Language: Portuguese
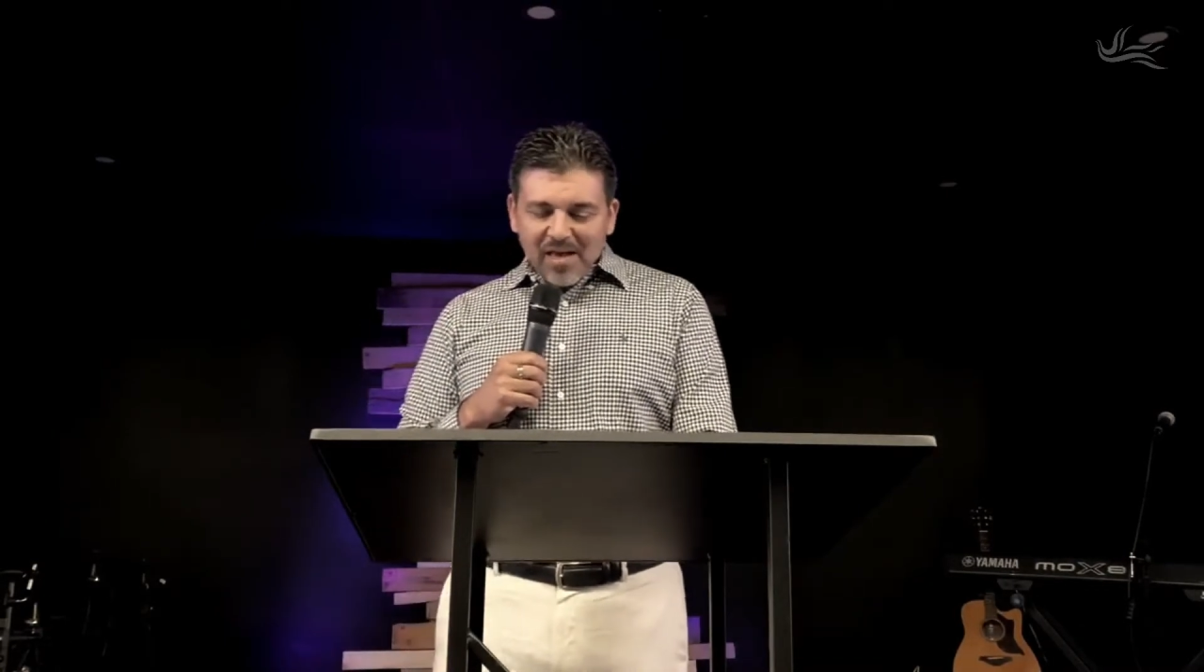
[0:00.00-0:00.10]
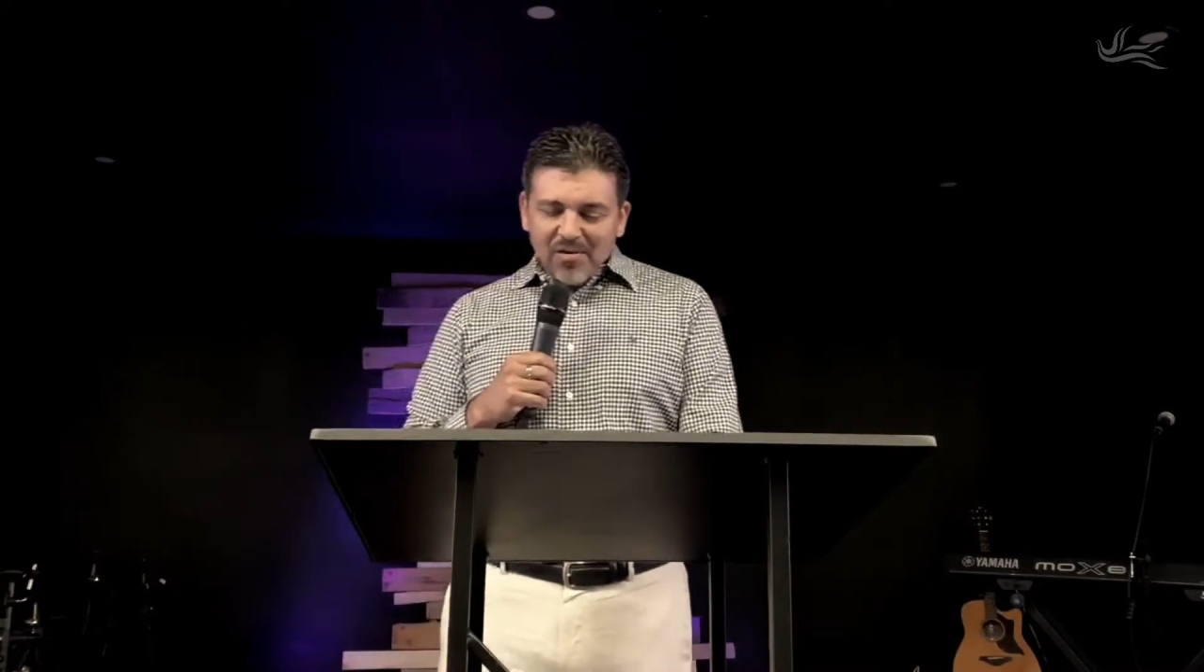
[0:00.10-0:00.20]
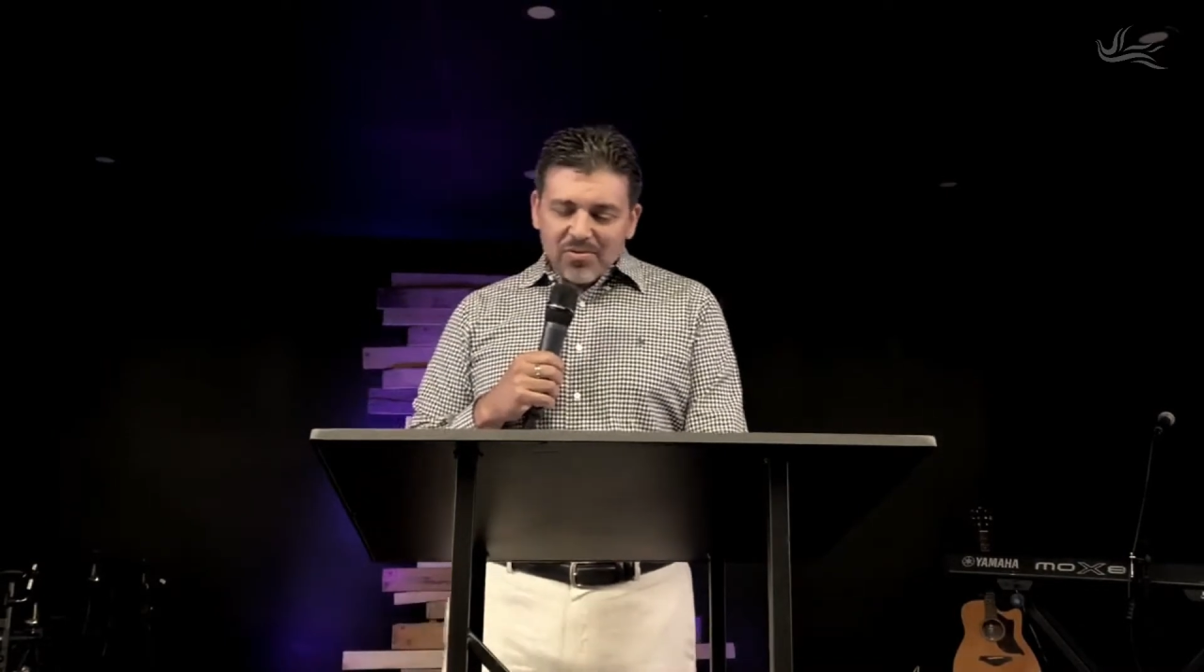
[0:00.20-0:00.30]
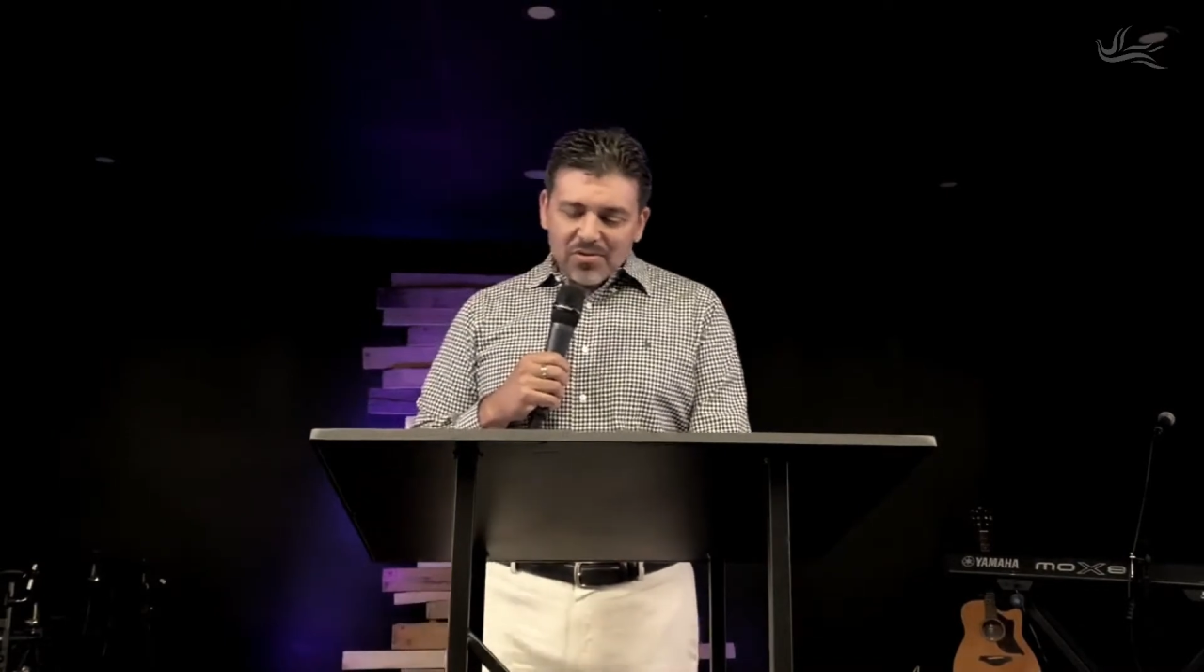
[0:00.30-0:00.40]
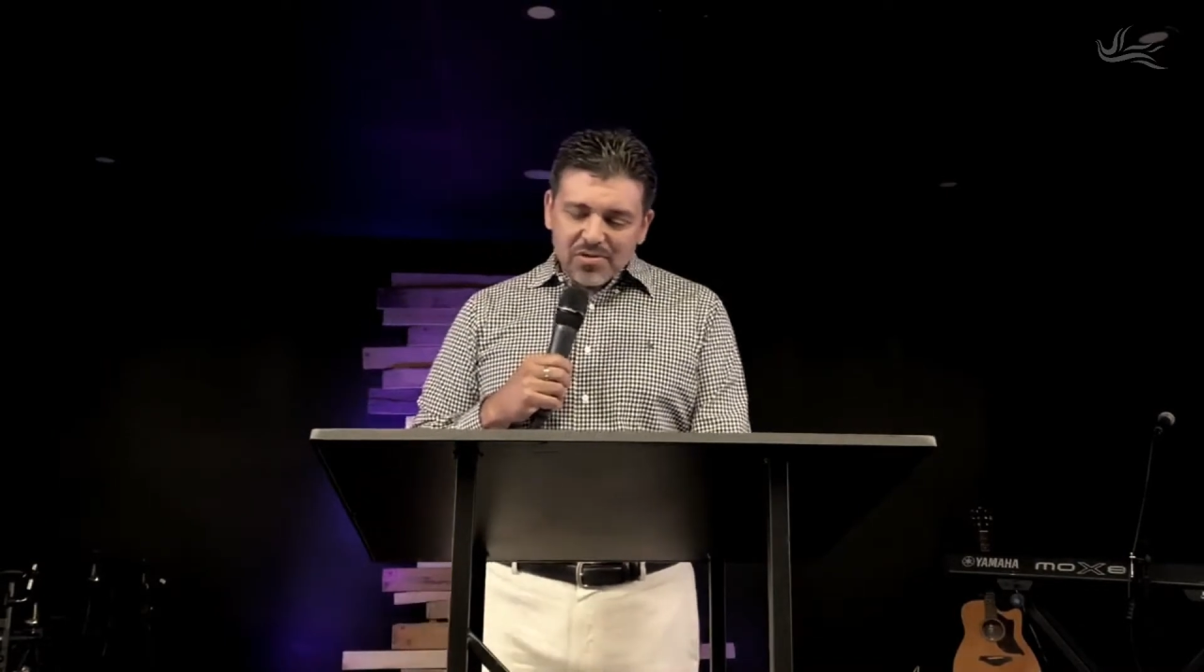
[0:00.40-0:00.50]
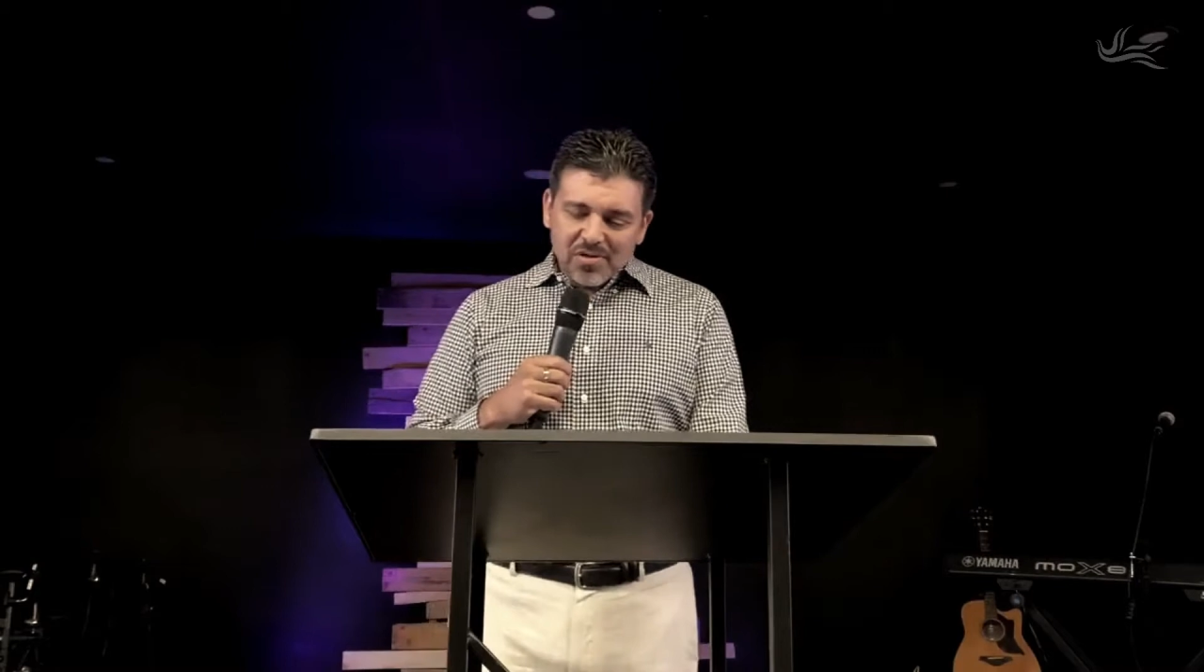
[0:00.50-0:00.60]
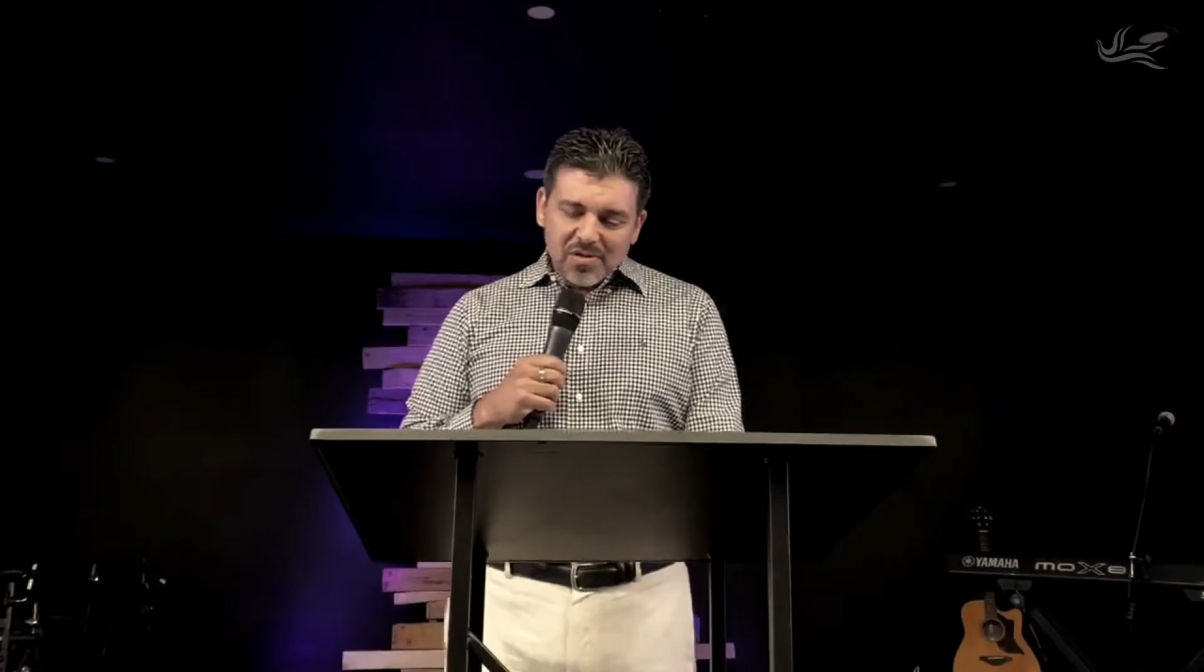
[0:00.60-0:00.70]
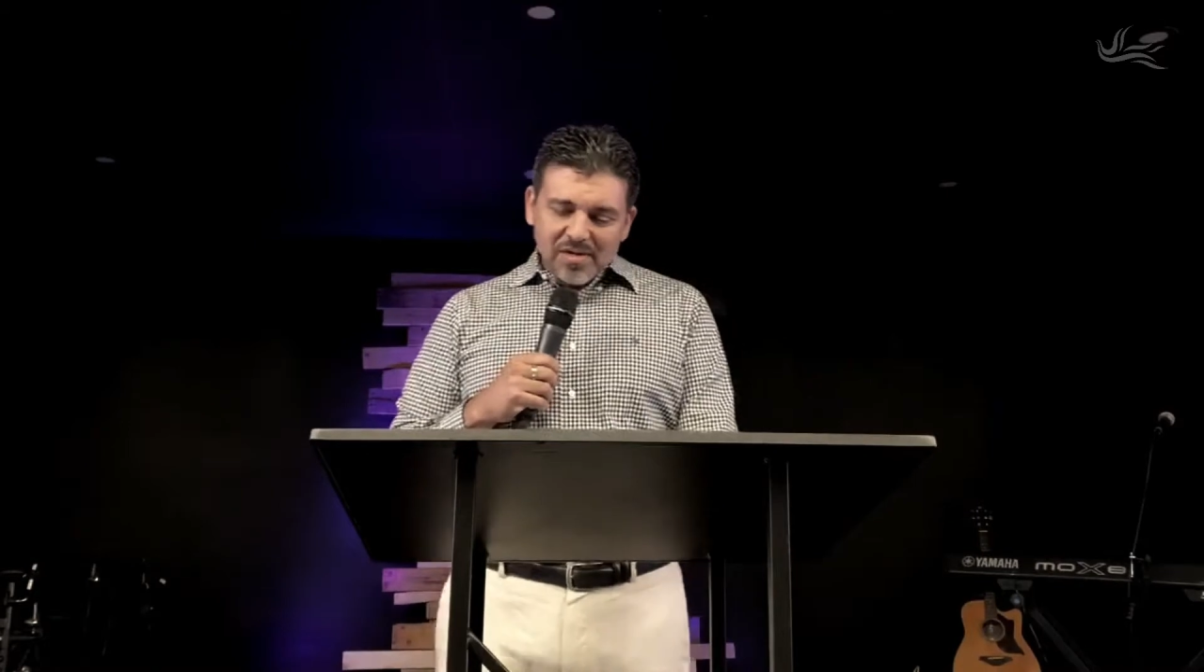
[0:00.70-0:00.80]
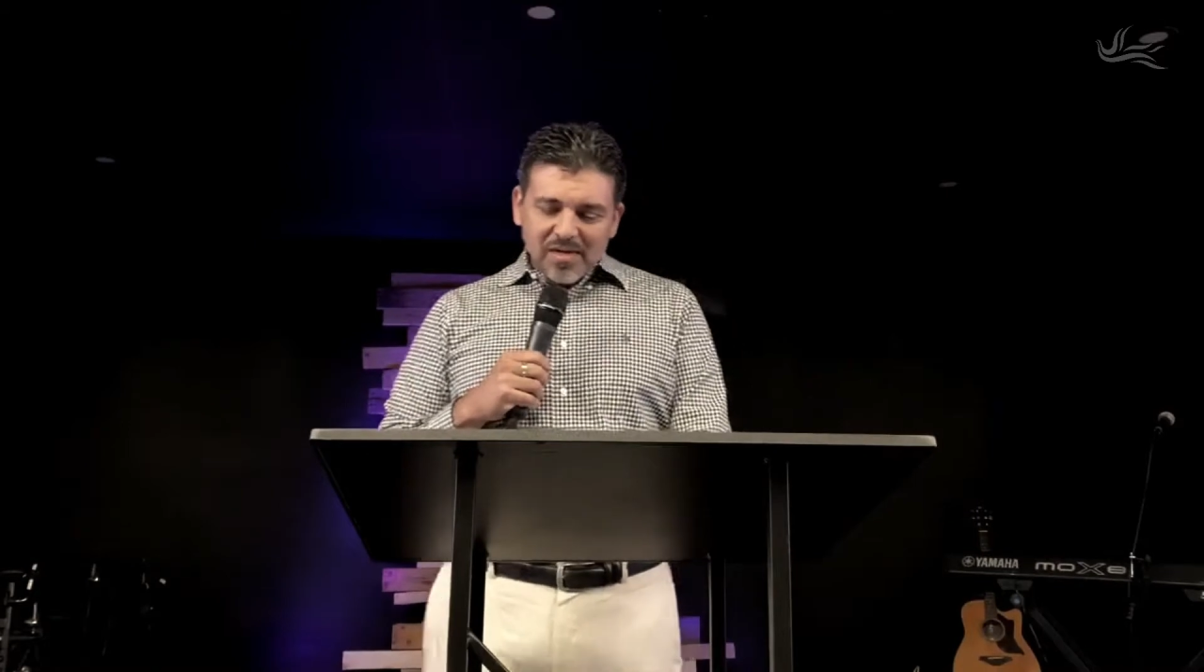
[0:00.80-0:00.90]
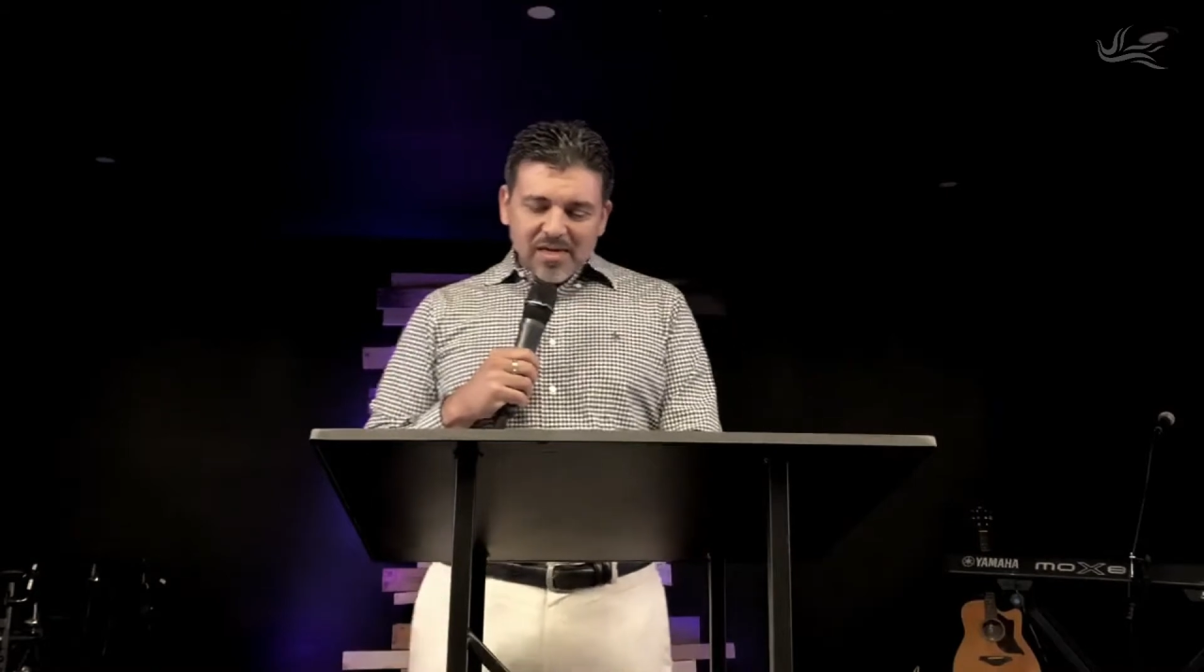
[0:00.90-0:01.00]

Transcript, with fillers: Deus